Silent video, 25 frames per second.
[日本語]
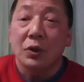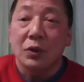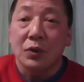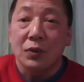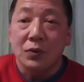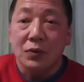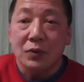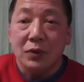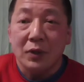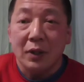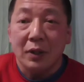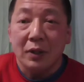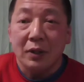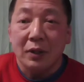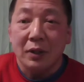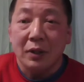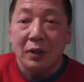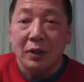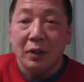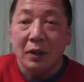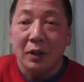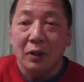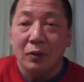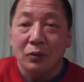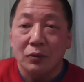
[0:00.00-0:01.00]
乳酸
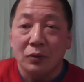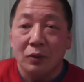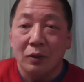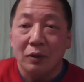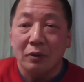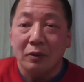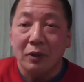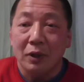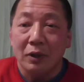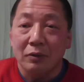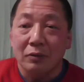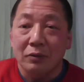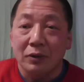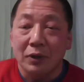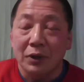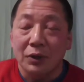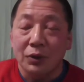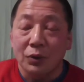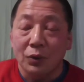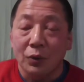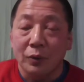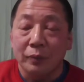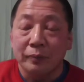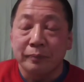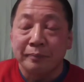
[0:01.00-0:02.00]
菌がおそらくあるんで
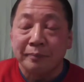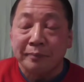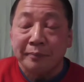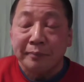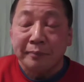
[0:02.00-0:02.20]
しょ